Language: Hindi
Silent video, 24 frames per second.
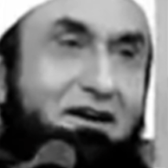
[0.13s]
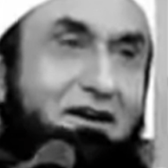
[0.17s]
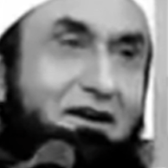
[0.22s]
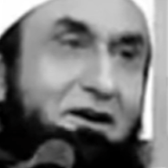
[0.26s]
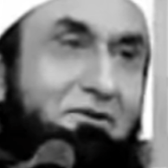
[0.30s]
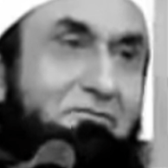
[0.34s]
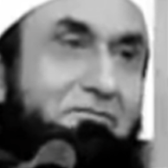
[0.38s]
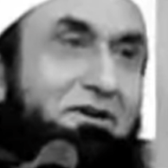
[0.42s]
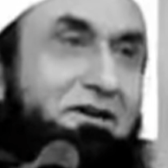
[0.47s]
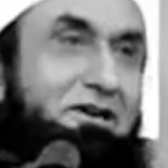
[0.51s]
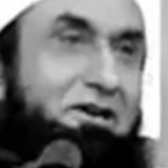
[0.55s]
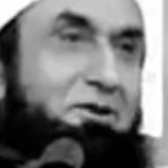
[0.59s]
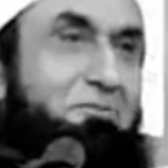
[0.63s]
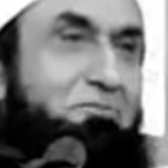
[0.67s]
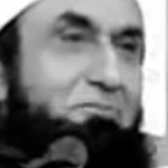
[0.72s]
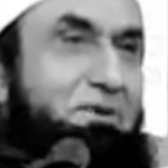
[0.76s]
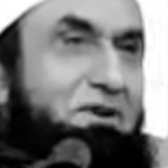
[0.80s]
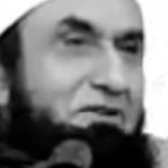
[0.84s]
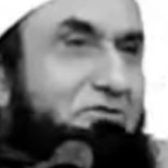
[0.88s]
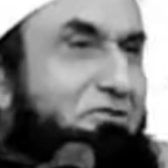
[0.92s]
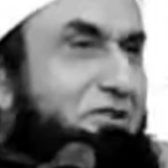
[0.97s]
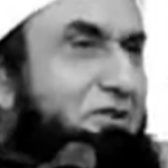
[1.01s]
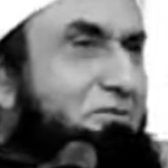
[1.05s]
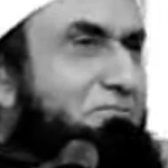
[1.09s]
का मेरी
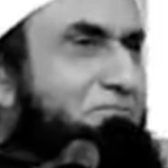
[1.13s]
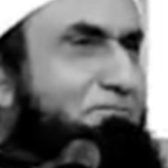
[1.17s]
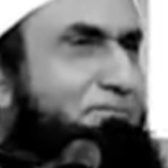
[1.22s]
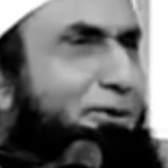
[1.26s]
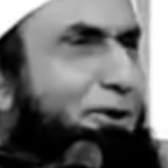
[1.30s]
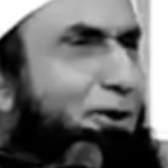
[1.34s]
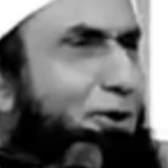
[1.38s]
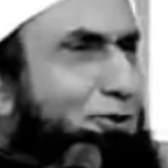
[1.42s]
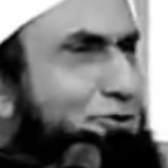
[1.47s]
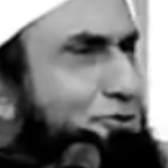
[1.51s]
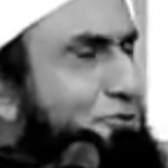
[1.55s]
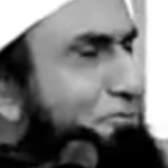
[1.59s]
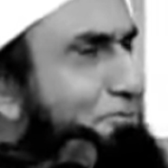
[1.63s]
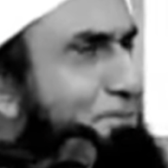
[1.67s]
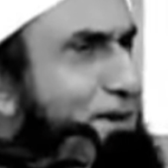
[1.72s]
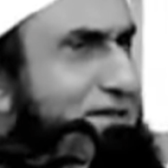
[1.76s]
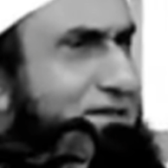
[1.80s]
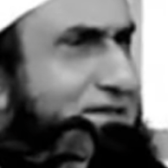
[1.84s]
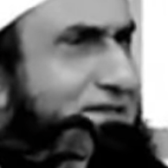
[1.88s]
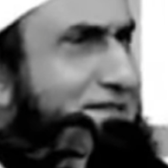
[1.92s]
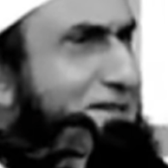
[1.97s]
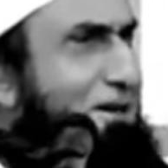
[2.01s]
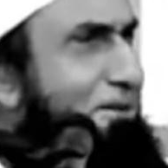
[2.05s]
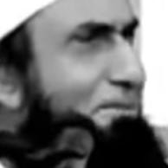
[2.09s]
बीवी बहुत
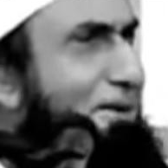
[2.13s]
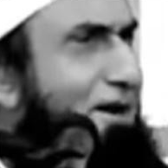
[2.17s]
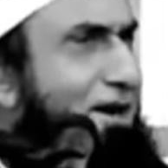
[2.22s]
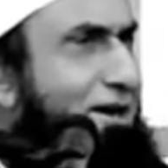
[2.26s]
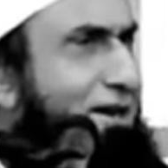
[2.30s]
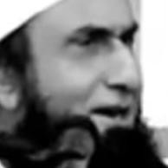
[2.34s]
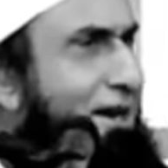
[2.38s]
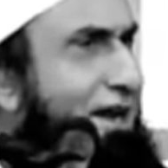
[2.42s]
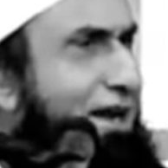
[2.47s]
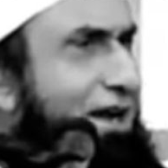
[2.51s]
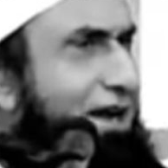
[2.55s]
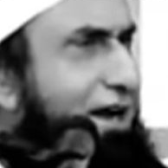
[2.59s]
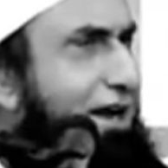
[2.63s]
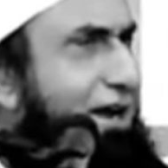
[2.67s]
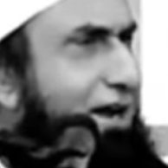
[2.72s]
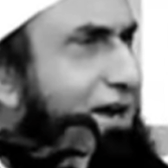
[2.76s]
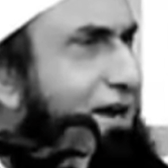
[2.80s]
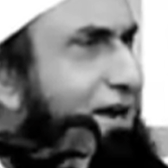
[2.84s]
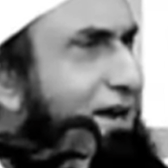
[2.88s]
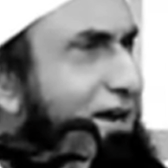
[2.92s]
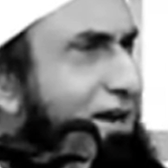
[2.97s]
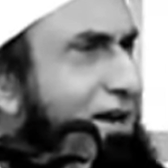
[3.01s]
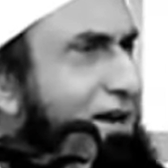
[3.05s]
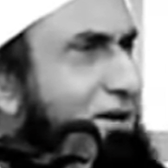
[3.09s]
बदजबान है
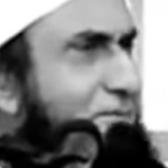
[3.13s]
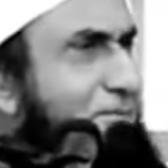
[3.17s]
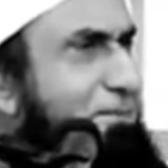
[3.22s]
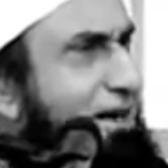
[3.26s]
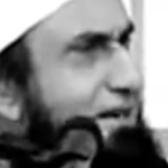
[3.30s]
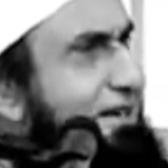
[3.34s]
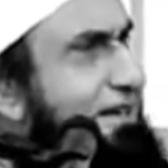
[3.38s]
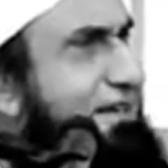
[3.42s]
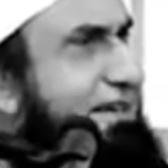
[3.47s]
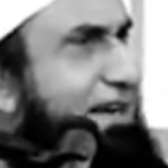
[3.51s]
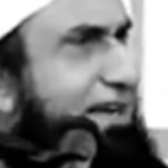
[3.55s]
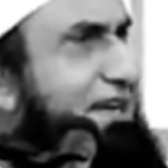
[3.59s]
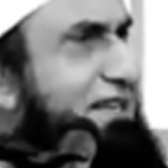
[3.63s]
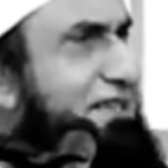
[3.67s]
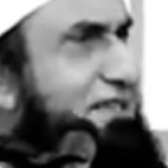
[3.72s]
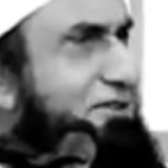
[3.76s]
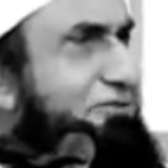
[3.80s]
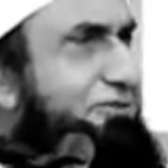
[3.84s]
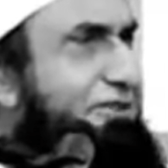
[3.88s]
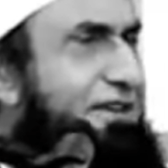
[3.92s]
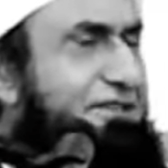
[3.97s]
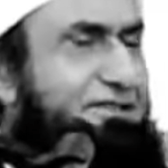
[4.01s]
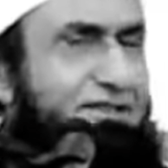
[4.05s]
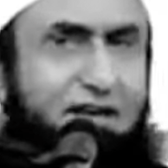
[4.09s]
मैं कई
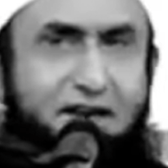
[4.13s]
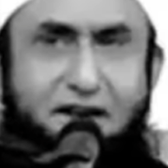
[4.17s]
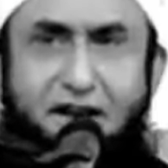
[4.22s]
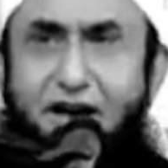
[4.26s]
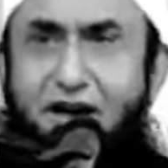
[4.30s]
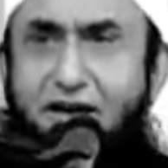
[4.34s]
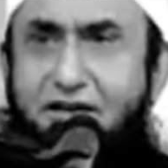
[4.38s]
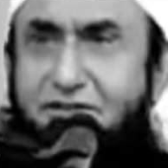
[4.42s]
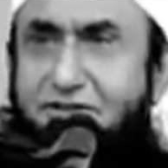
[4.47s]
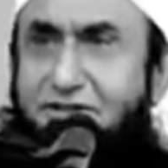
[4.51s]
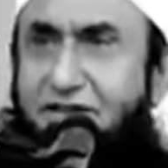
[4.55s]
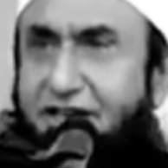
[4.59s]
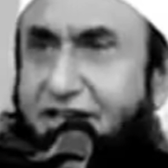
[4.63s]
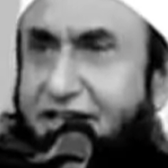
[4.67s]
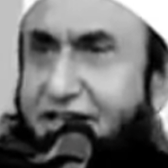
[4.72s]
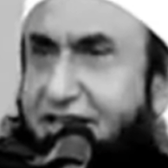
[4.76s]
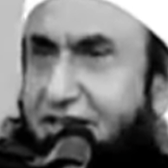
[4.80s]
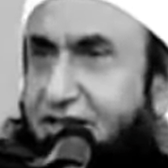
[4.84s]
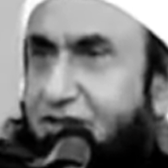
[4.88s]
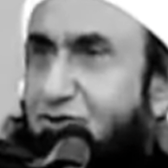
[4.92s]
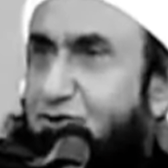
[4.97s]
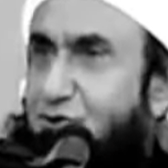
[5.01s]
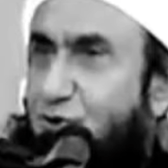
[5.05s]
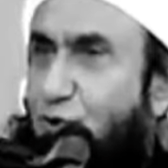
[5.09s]
दफ़ा तलाक देने
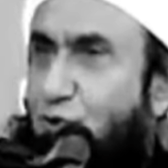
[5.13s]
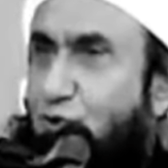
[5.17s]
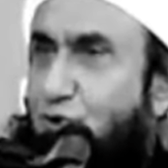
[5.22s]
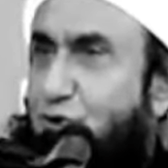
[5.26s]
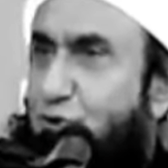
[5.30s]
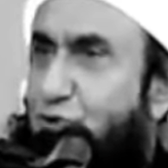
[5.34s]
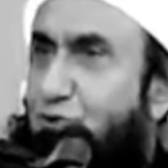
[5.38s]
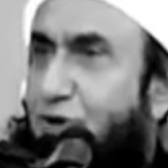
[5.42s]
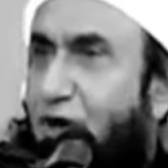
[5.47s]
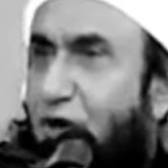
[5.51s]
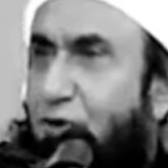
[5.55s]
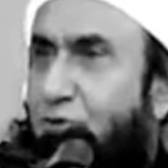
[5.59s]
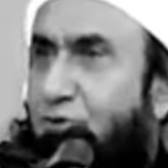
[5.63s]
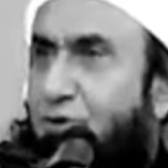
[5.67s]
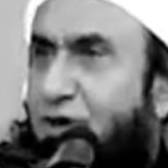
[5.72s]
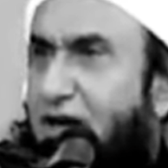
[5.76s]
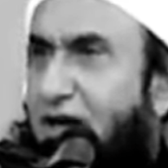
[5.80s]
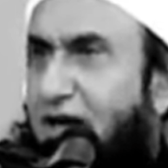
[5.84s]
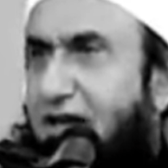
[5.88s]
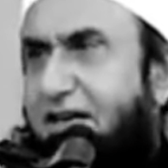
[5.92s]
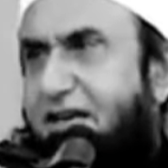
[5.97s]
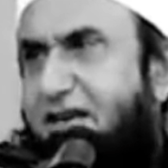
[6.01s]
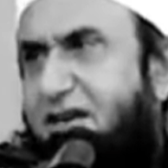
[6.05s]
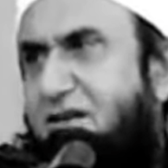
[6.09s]
की सोच चुका
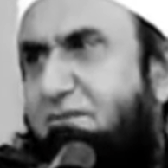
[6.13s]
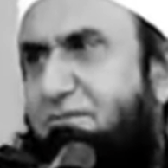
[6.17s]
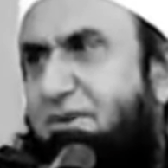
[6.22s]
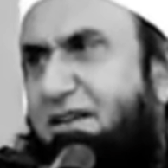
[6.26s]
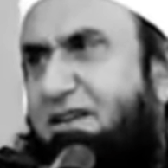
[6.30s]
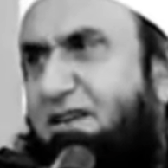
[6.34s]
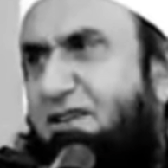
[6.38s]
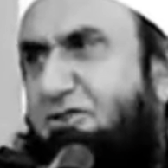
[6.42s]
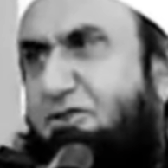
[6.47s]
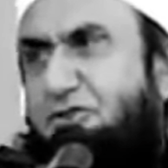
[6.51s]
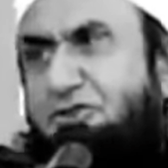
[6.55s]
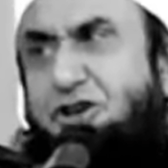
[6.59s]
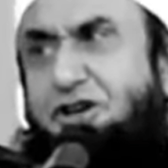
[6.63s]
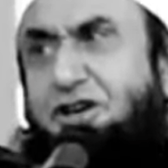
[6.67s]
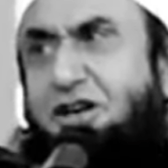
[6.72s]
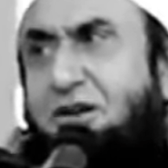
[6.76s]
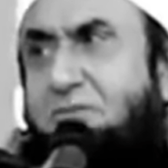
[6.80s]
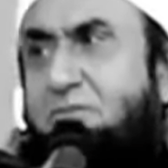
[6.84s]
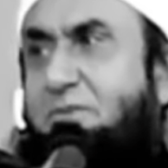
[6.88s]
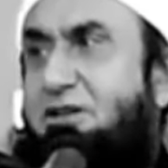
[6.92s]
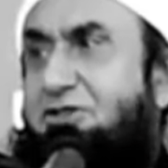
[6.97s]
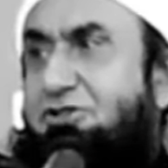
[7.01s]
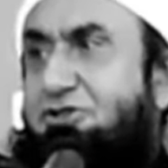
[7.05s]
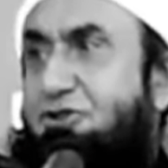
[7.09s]
हूँ लेकिन मेरे
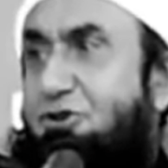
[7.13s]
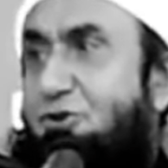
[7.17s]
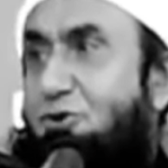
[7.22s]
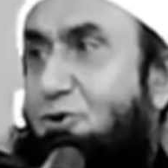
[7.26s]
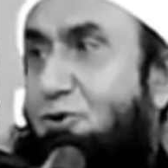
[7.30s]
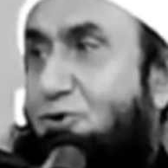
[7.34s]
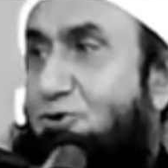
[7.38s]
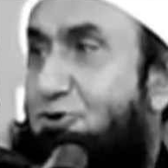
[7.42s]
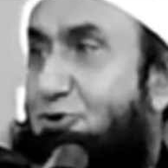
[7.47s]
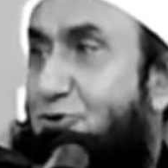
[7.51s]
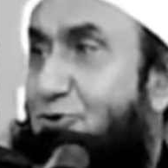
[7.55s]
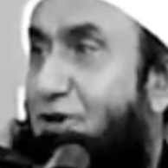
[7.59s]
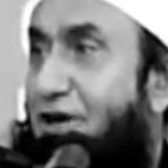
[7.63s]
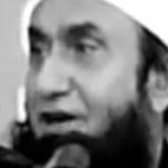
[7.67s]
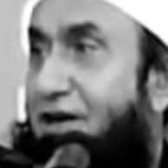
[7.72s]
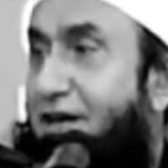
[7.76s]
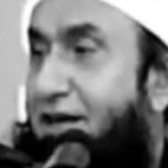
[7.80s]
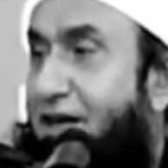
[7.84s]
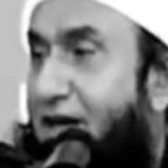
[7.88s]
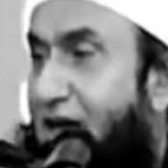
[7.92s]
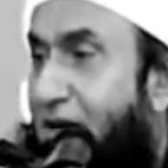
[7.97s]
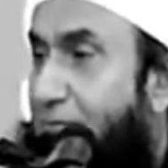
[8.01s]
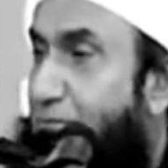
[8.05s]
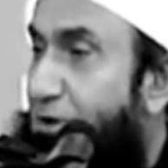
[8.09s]
तीन बच्चे हो चुके
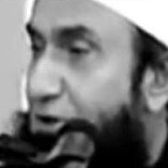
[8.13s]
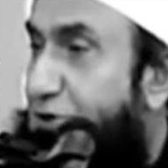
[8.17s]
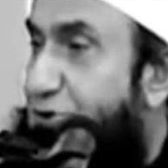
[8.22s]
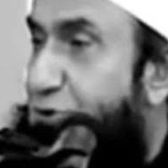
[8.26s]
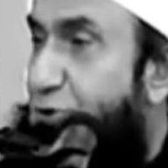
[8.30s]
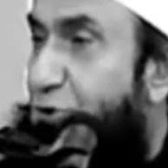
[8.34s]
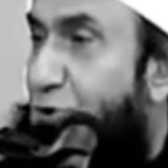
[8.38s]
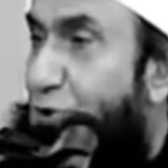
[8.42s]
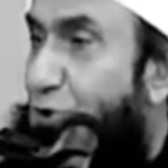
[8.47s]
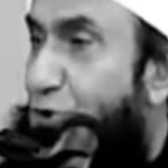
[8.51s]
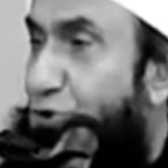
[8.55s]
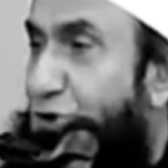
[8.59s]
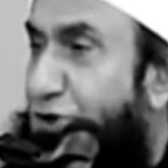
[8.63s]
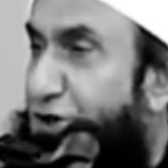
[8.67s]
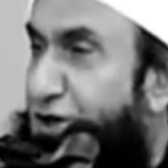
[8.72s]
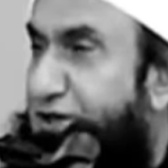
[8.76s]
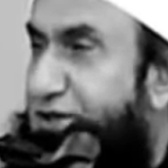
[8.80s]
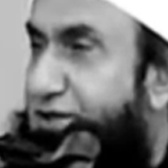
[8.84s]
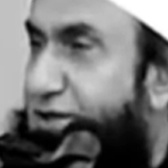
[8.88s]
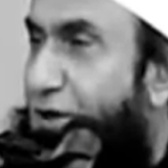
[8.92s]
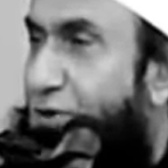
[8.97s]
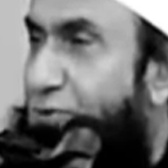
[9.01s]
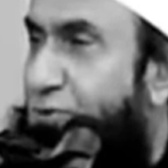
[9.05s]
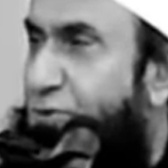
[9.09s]
हैं बच्चों को
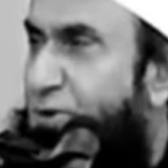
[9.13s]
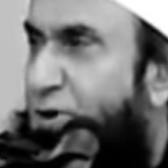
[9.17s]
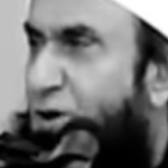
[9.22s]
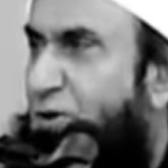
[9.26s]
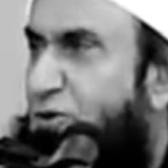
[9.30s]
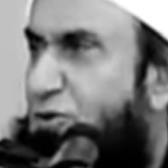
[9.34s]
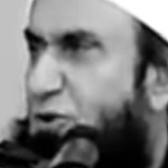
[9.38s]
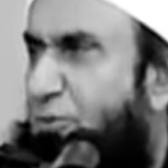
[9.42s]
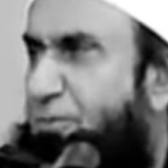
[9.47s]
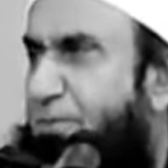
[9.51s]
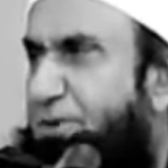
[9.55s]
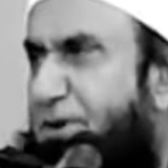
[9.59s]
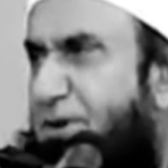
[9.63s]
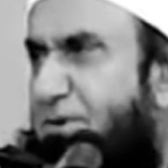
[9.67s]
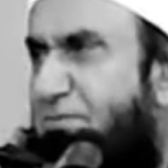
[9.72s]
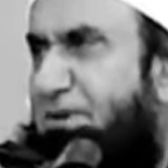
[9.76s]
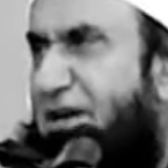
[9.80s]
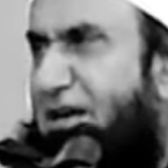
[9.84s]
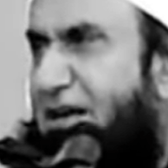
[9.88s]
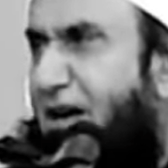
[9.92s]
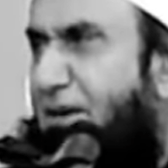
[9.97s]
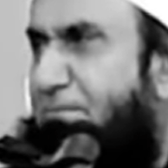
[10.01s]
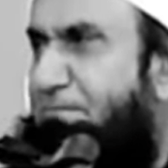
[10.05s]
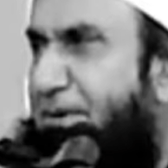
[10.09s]
देखता हूँ तो फिर
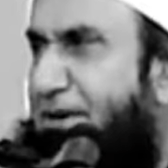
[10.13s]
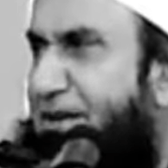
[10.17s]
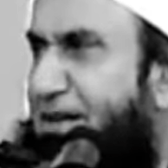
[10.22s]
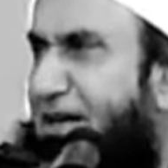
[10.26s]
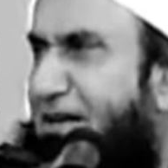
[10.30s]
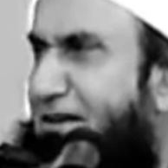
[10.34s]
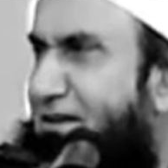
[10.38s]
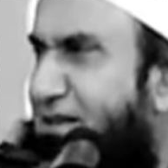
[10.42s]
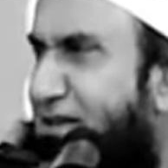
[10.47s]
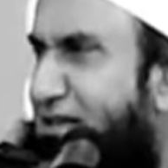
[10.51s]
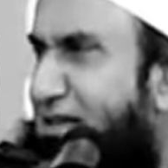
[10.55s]
मैं अपने